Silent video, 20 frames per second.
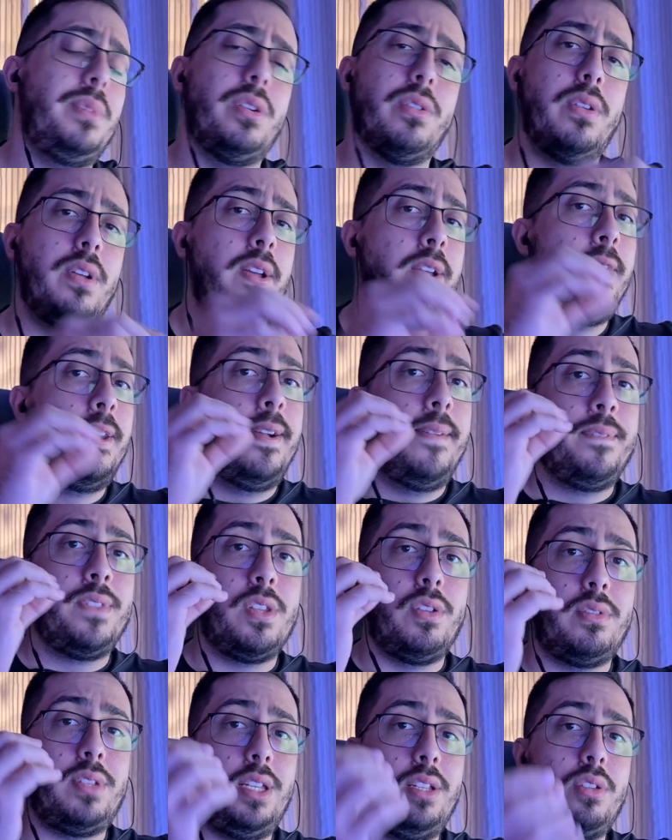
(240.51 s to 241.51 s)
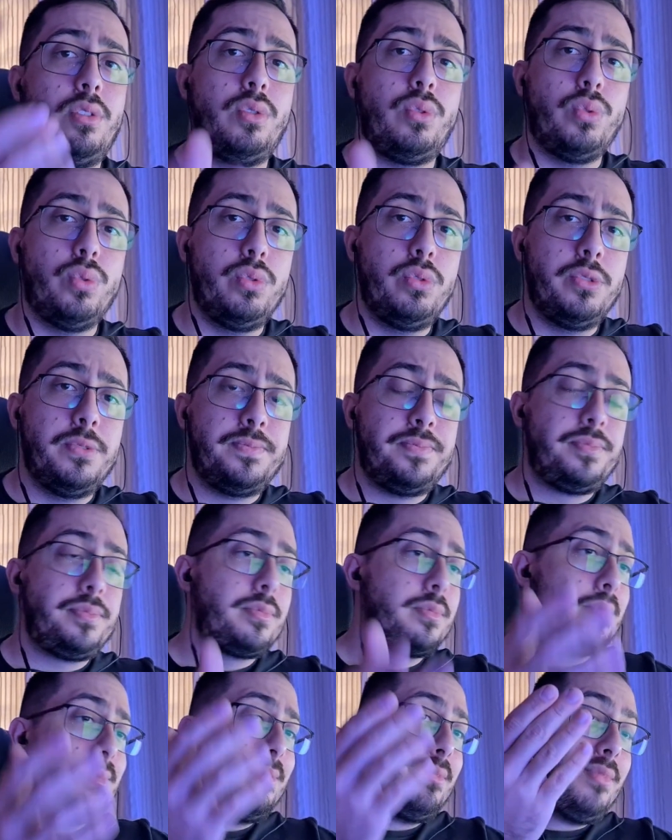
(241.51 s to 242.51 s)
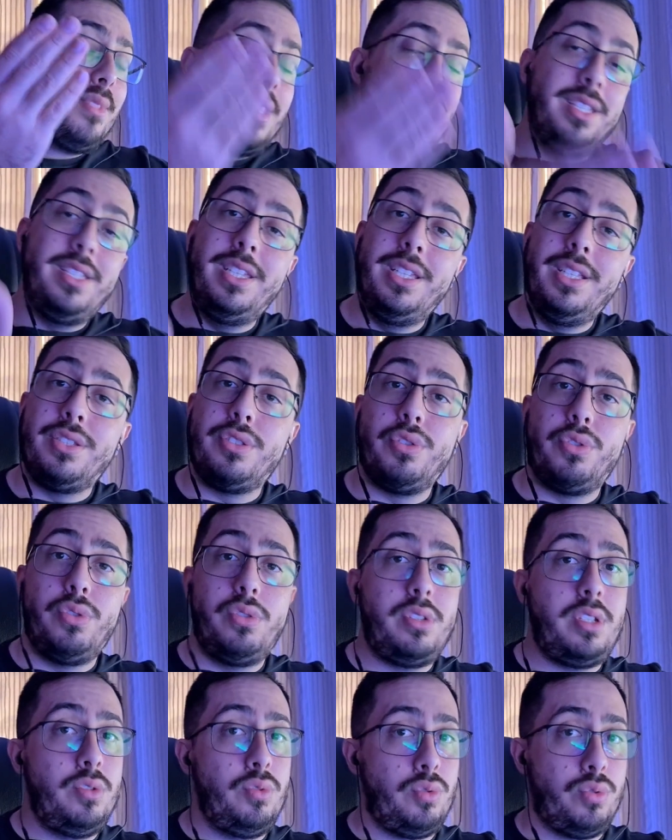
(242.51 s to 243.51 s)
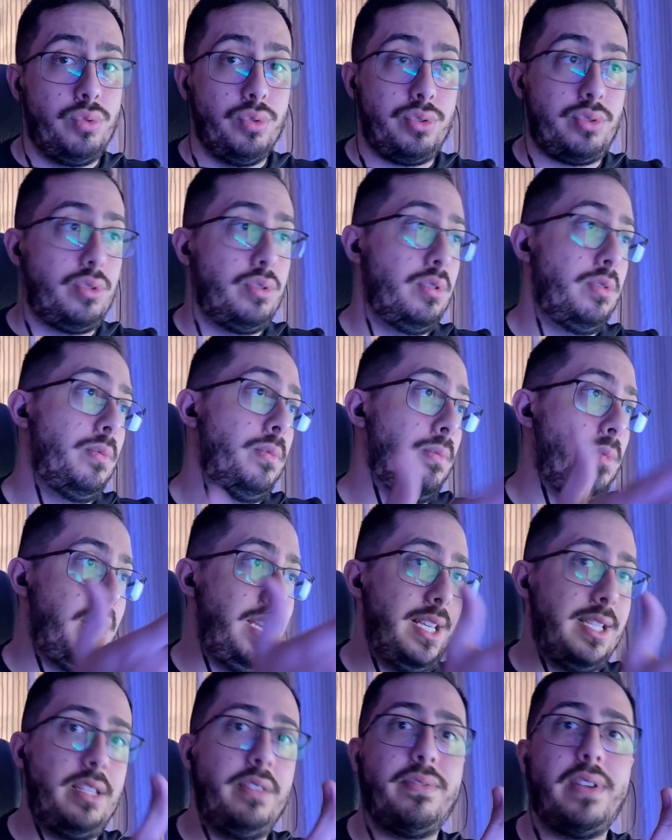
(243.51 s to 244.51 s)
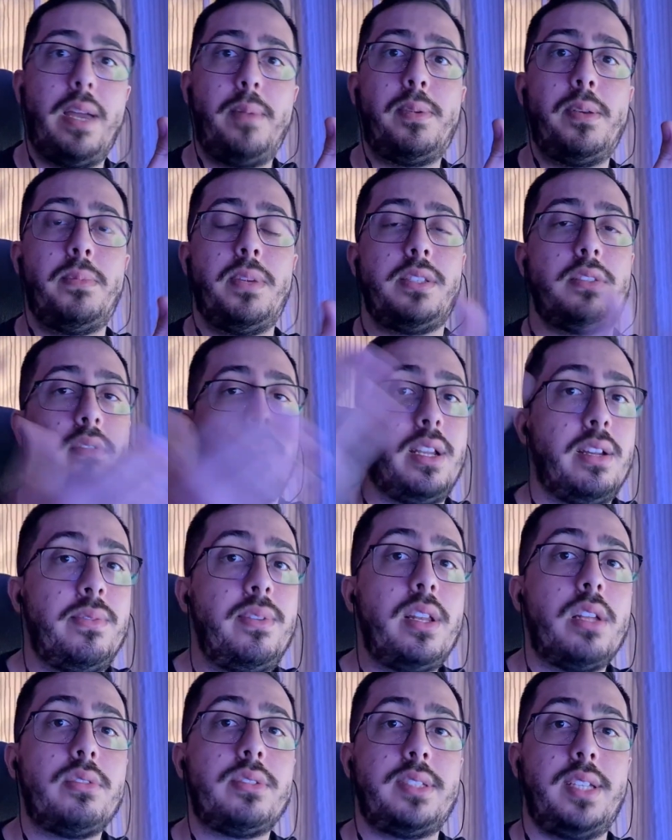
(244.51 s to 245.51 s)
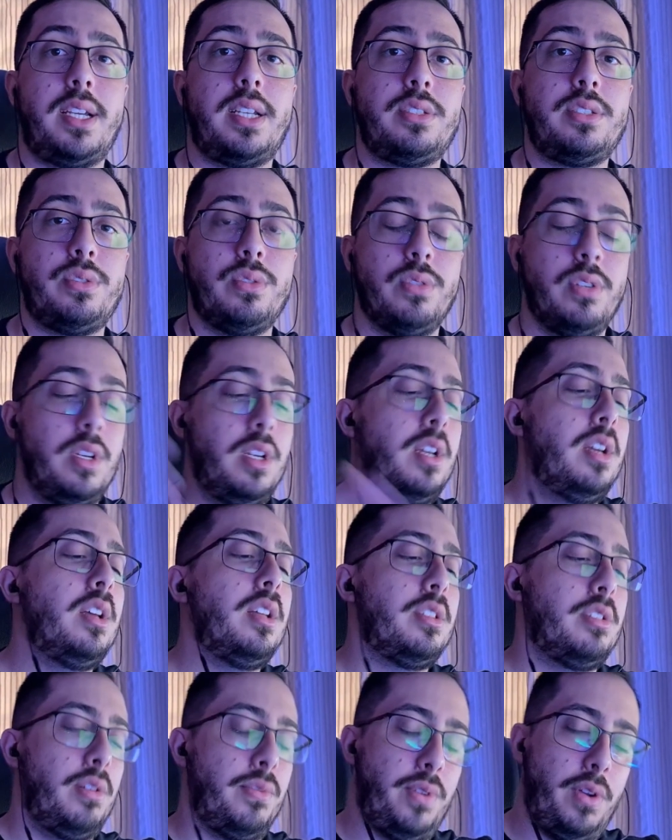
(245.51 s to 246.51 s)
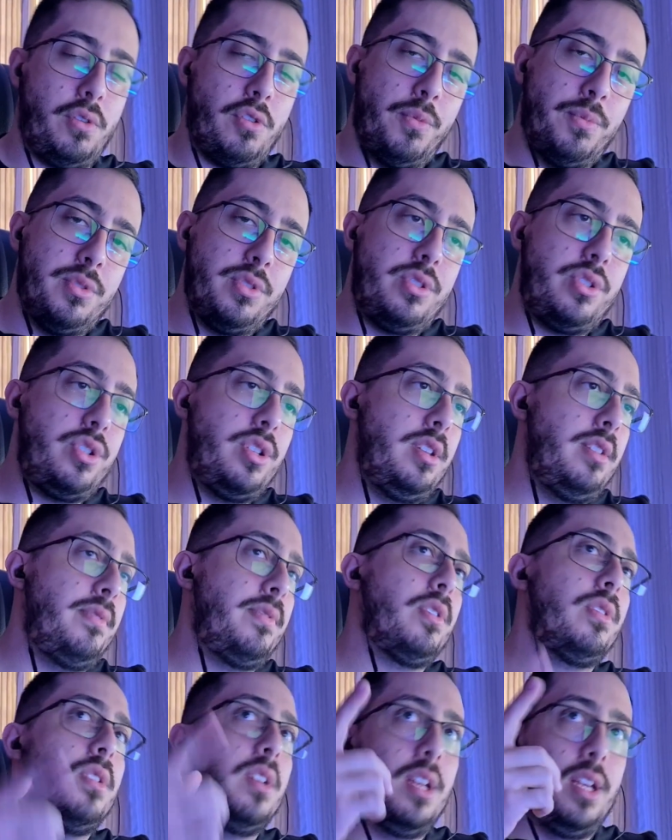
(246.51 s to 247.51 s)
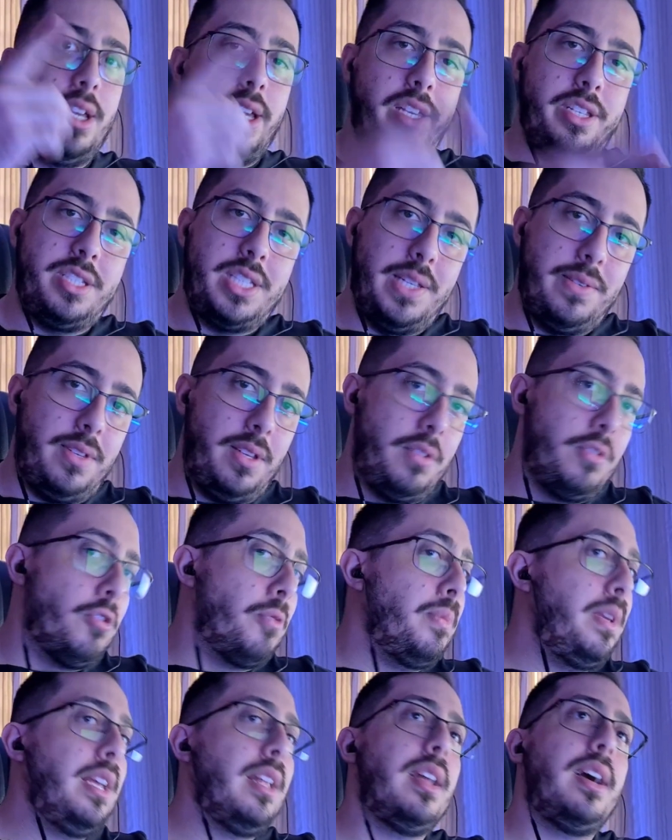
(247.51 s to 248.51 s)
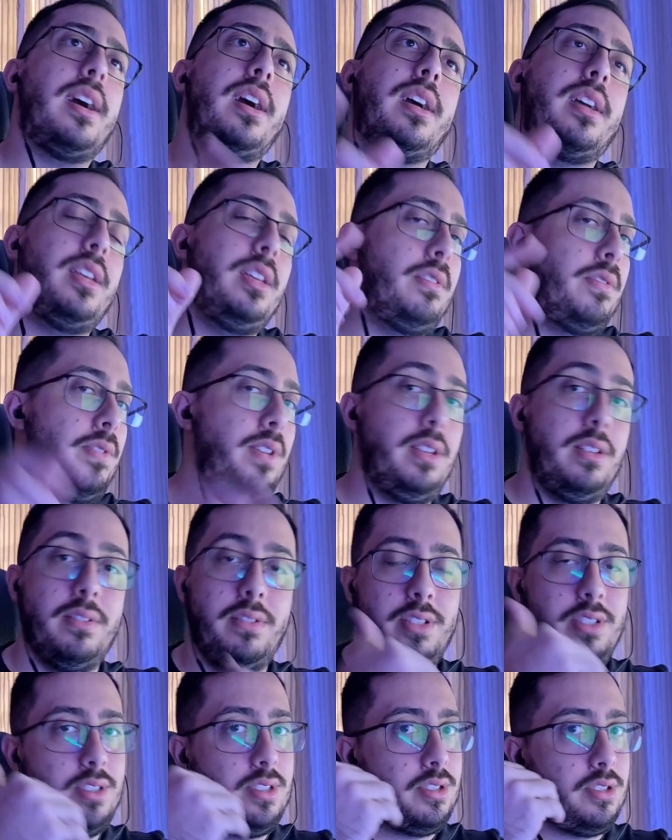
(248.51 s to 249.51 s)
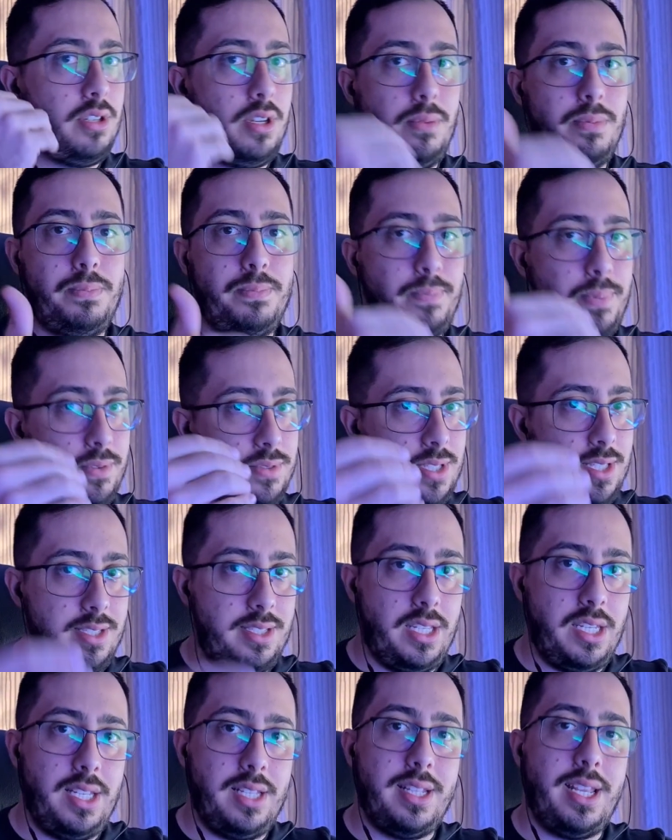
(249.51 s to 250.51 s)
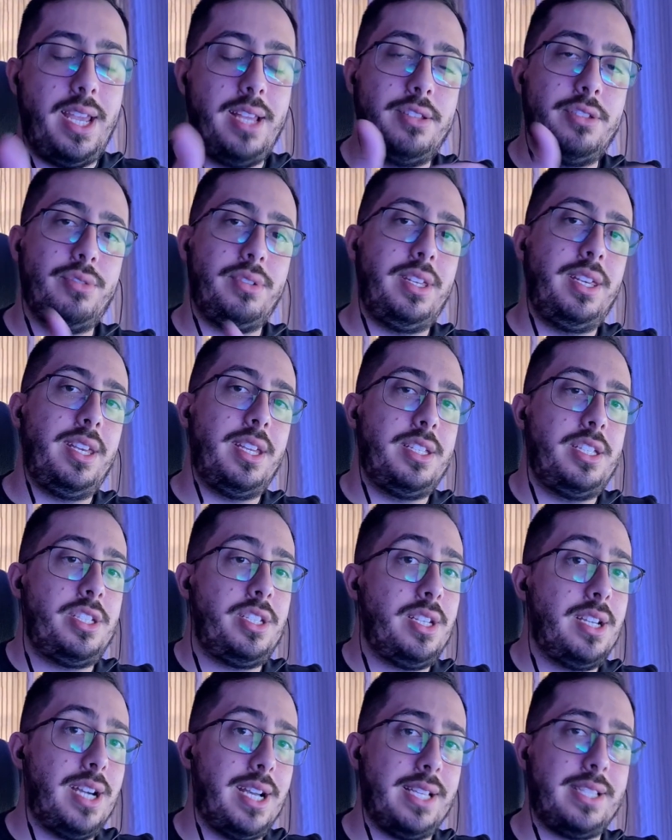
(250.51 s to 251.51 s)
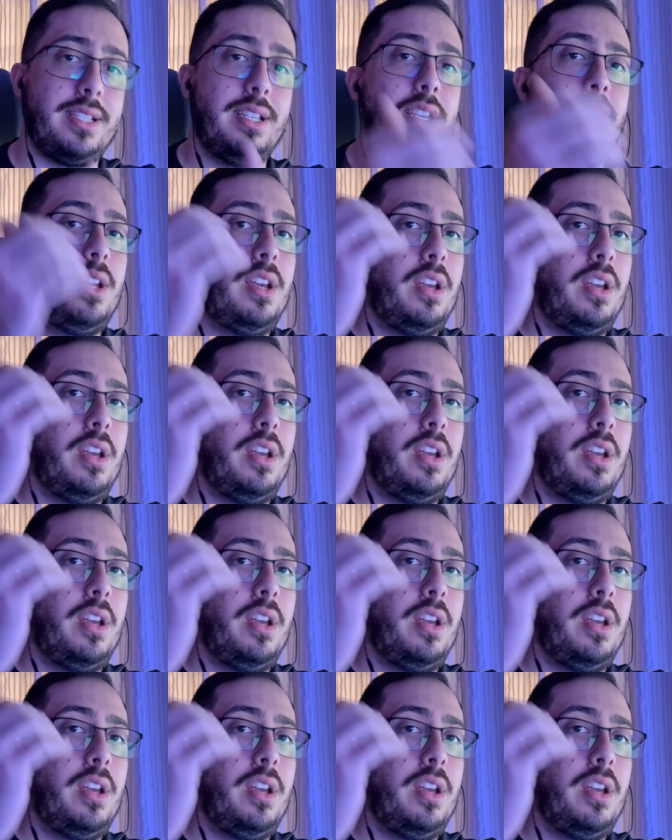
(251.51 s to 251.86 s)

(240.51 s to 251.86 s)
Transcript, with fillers: Meu, então tem tudo. E isso tudo tem um custo. Esse Viper mesmo eu gravei lá no Serra Azul. Então foi combustível, a gente teve que comer lá, enfim. Só para vocês terem ideia do que, que a gente gasta